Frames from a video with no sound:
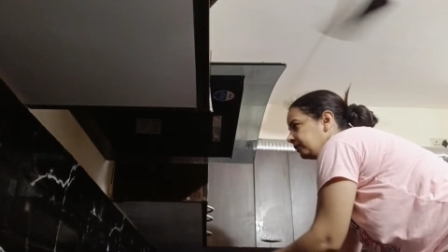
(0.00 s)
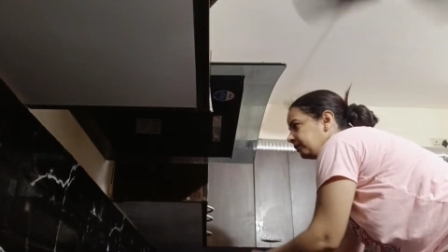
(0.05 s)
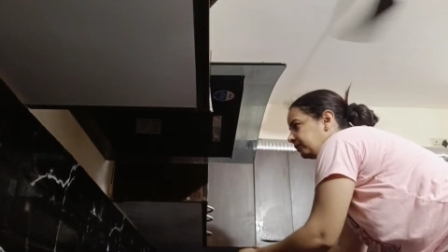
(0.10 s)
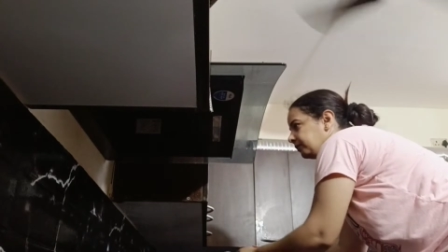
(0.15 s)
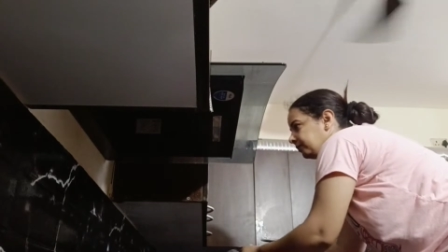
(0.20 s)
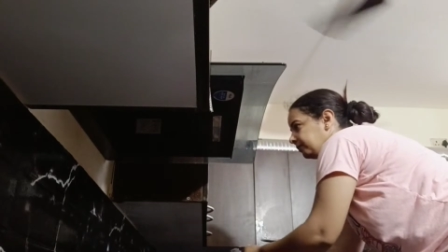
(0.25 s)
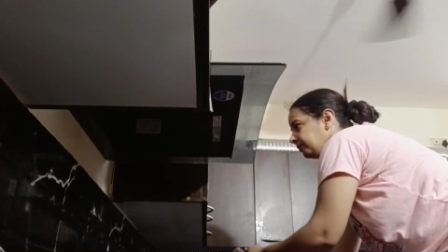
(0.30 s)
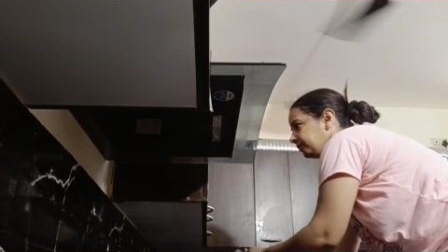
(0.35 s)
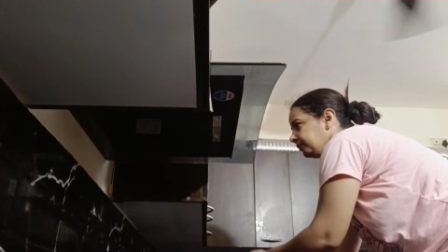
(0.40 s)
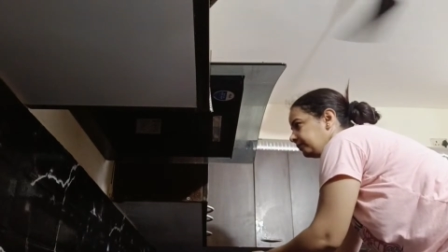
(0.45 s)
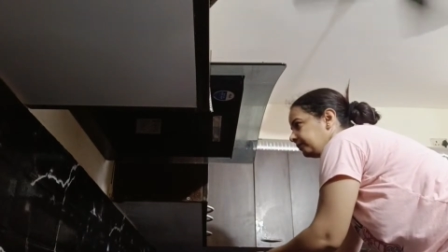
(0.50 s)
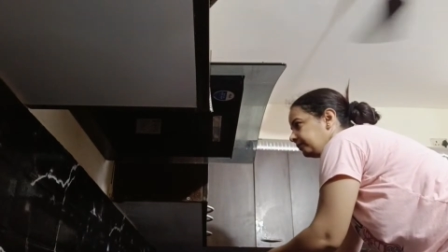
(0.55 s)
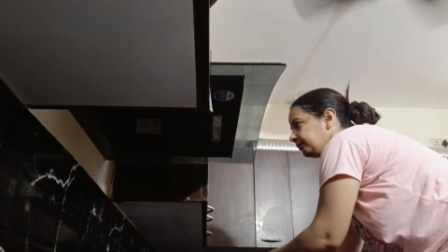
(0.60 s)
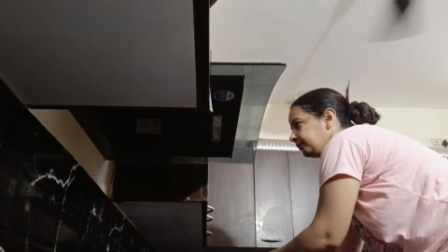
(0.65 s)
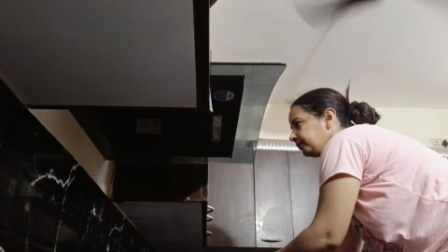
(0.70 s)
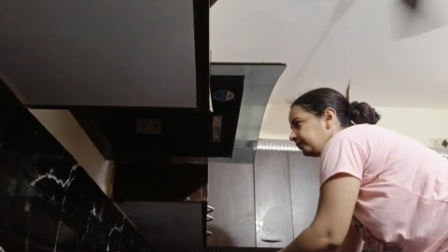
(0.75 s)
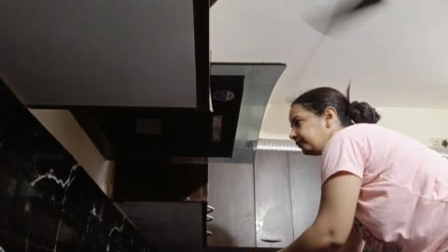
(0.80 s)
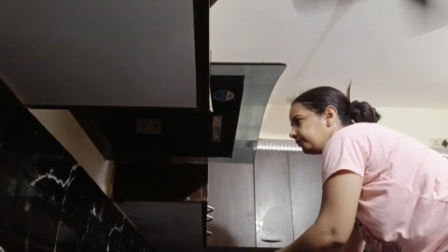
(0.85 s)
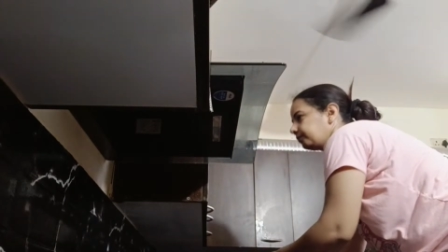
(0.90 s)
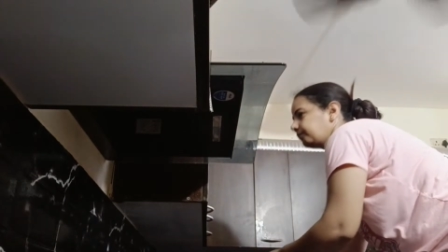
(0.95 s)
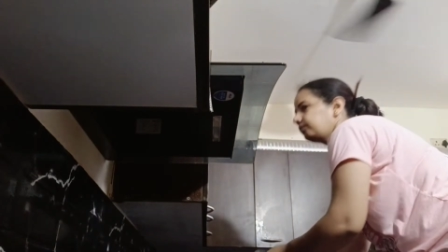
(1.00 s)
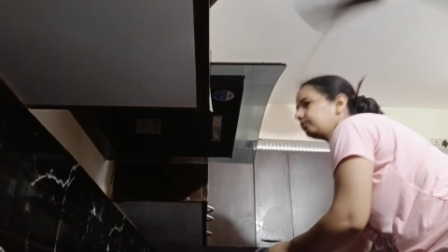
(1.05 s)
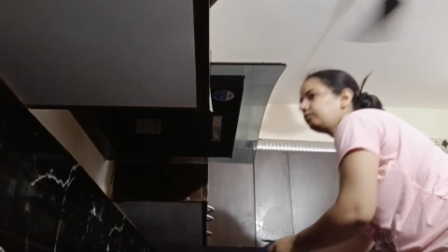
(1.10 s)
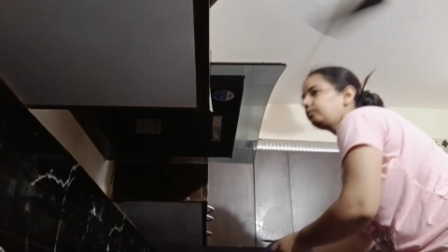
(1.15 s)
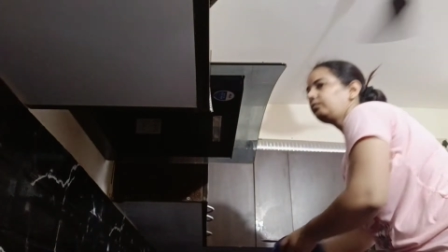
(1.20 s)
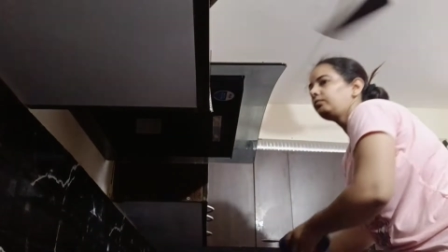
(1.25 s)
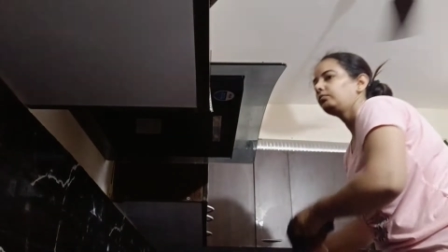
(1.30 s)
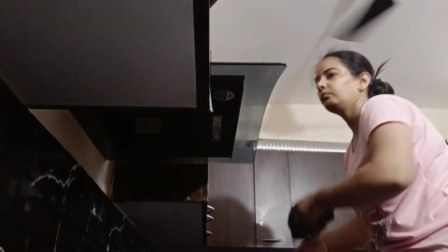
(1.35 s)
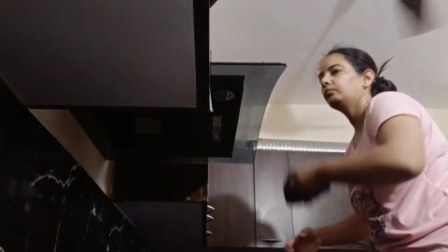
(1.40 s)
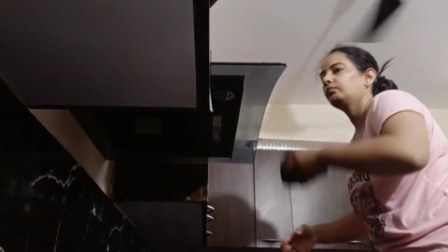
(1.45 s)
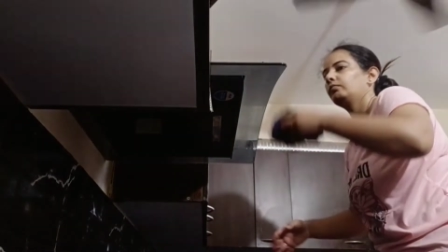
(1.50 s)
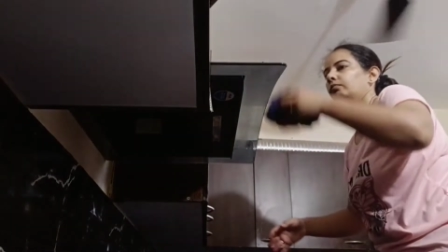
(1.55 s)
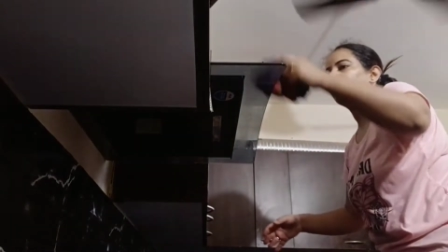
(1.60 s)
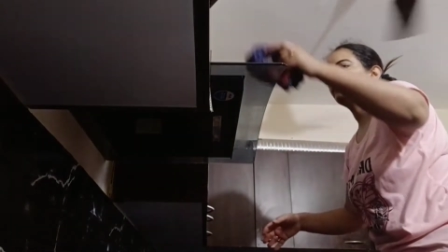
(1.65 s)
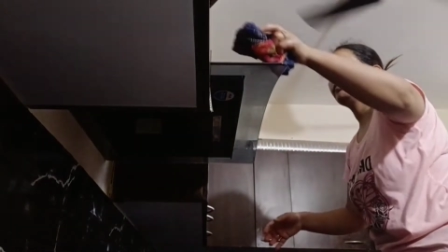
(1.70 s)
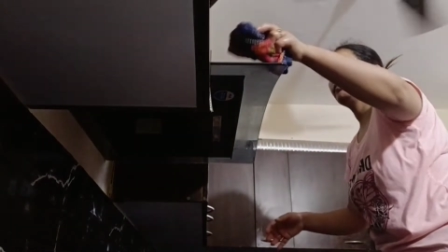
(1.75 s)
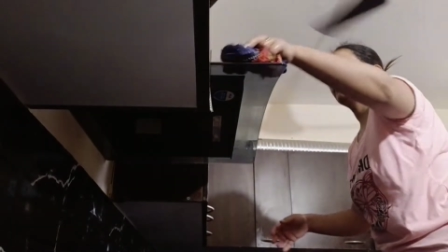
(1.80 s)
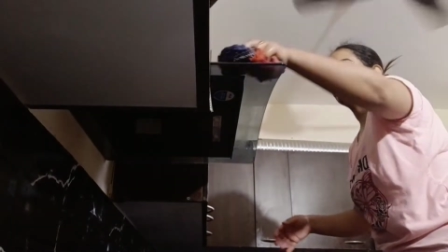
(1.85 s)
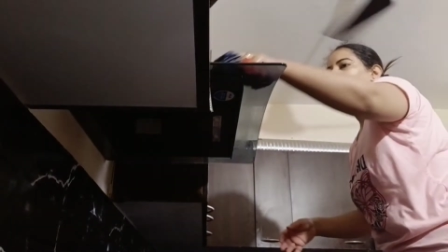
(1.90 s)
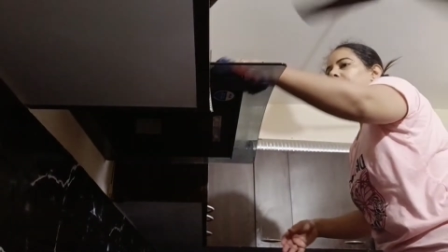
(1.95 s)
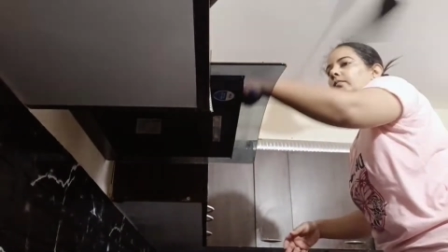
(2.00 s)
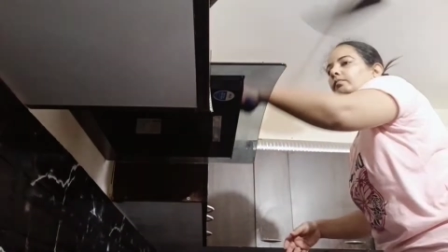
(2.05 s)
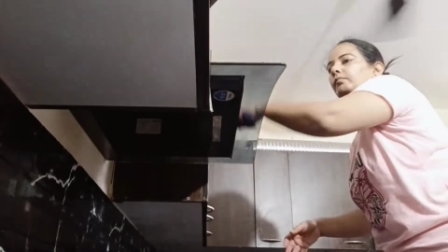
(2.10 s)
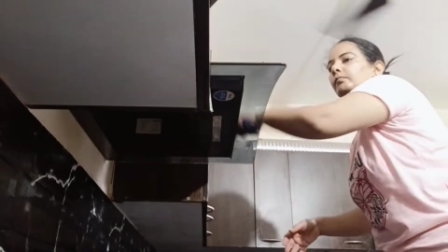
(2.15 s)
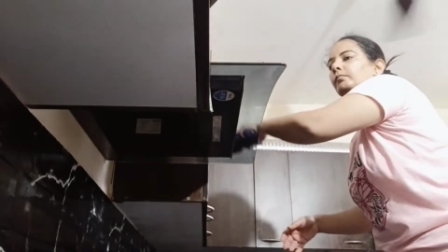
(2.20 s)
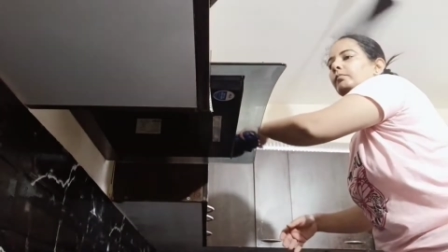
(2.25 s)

कि नहीं साफ़ हुआ था अच्छे से तो